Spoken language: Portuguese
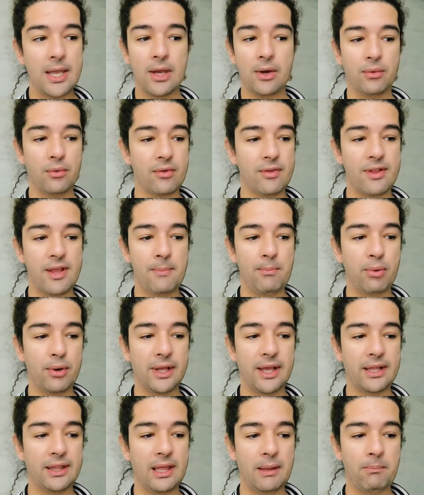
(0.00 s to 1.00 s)
E eu não sei
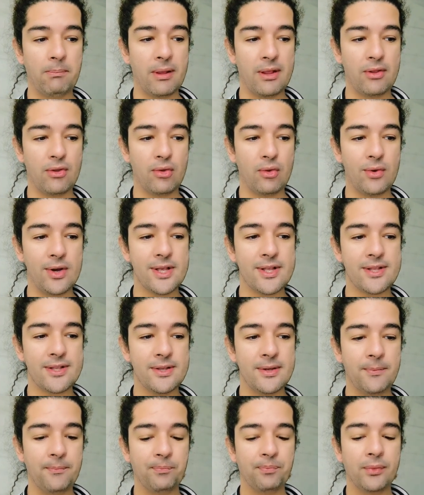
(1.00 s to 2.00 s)
porque tem
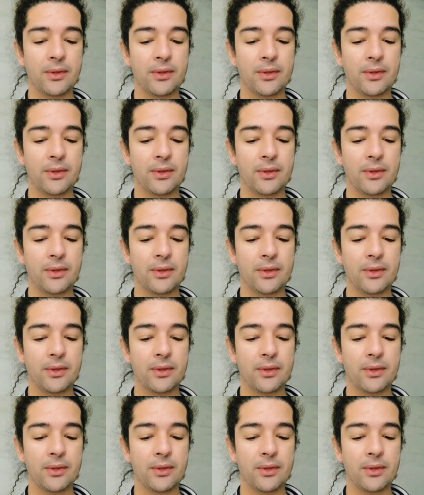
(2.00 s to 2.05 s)
pessoas